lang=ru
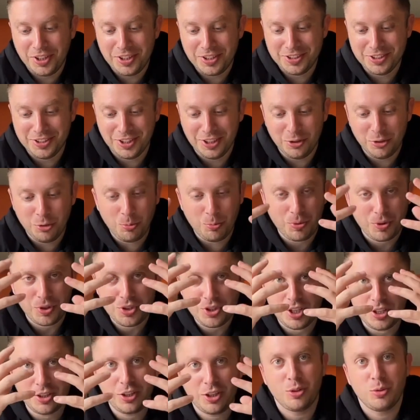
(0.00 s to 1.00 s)
не знаю, но
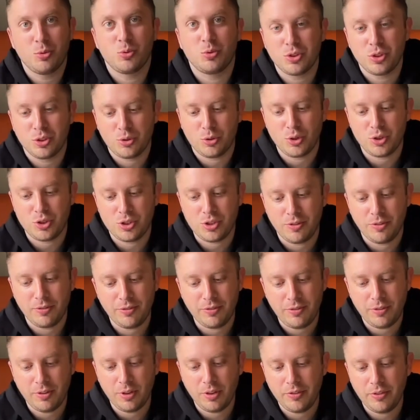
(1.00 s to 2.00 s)
перчатки нужно точно.
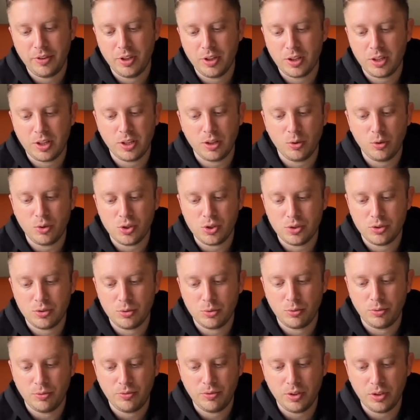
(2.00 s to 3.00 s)
Вилка,
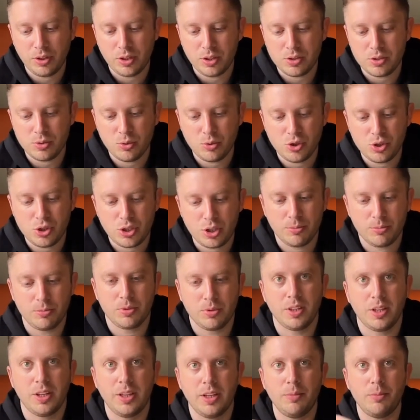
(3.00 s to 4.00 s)
ну, вилка с ножиком,
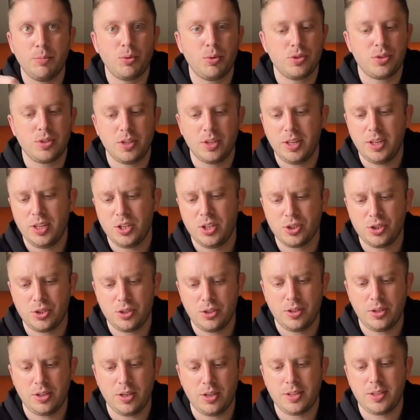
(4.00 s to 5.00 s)
ты просто режешь,
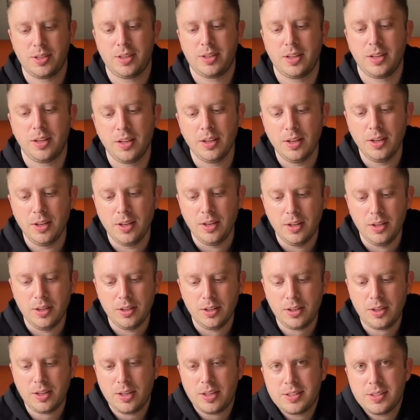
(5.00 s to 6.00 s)
ты как,
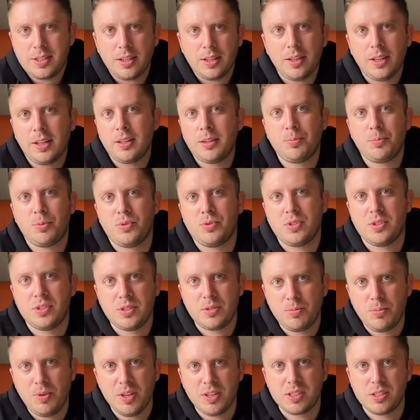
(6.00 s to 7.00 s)
как салат просто
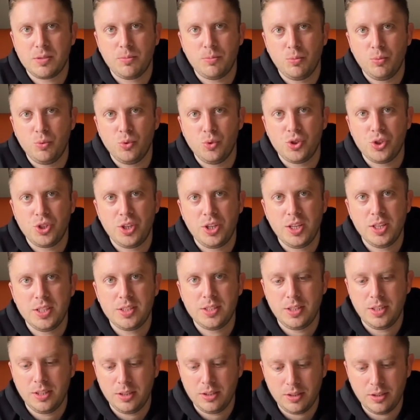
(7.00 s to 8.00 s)
с мясом будешь есть.
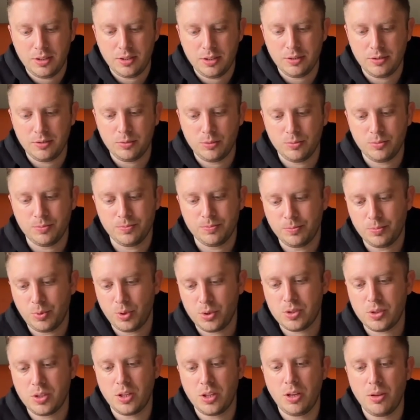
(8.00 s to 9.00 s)
Это, ну,
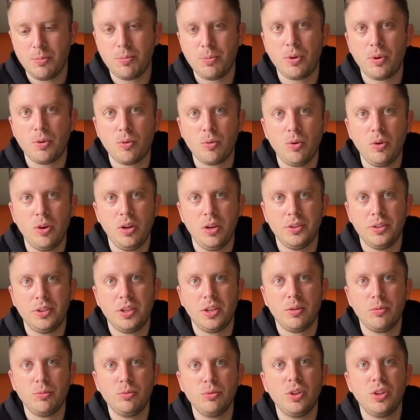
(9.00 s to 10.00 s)
просто неприкольно Ты
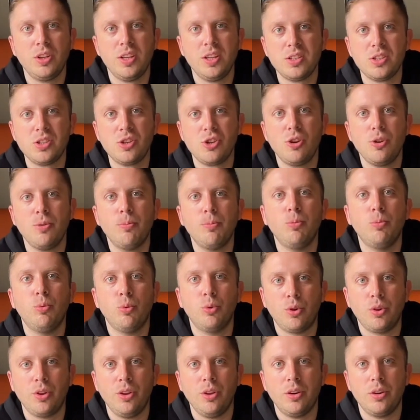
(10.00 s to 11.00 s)
как будто ешь не
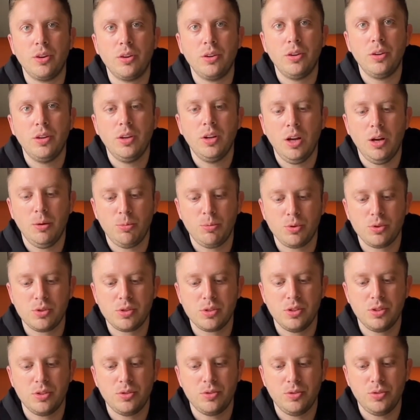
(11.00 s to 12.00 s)
бургер, а
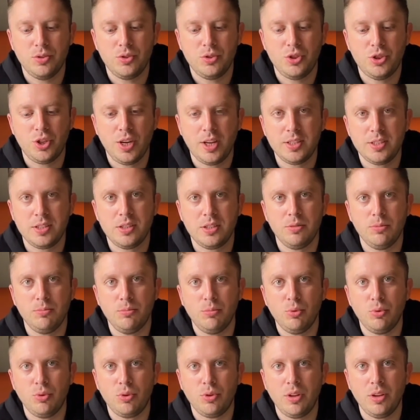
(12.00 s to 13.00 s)
просто части
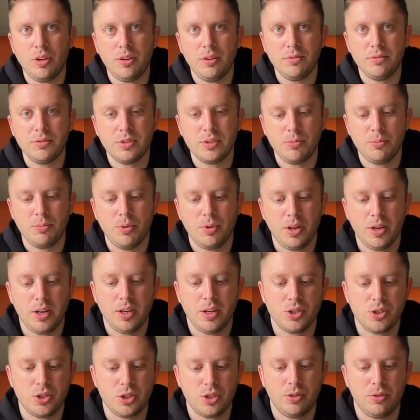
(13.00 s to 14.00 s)
бургеров
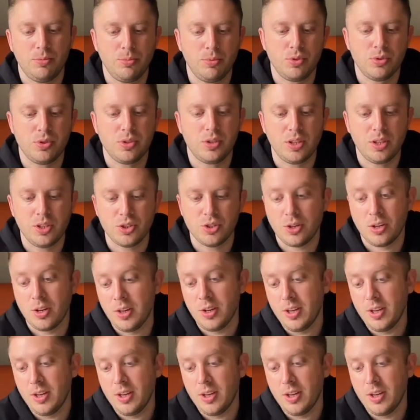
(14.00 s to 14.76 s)
собираешь и просто ешь.